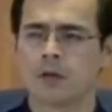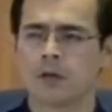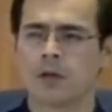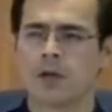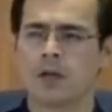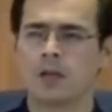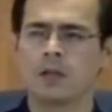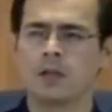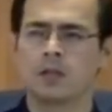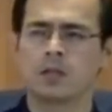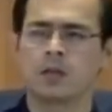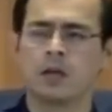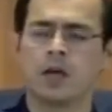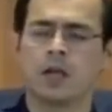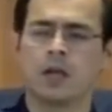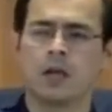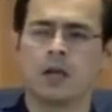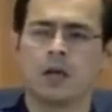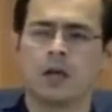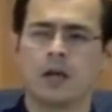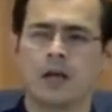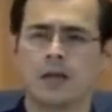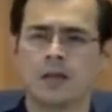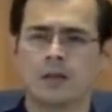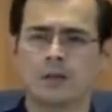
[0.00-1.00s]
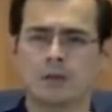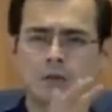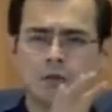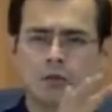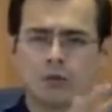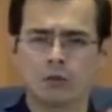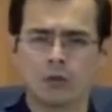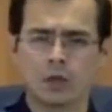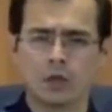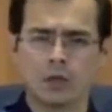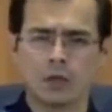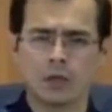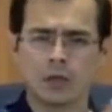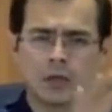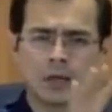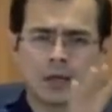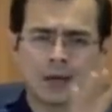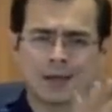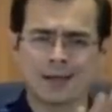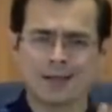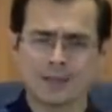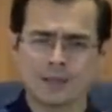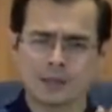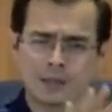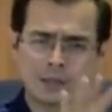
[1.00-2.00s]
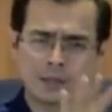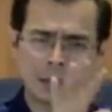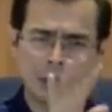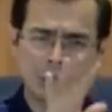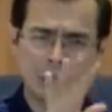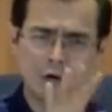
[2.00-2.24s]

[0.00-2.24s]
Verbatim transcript: Ang ganda sana, Attorney Chris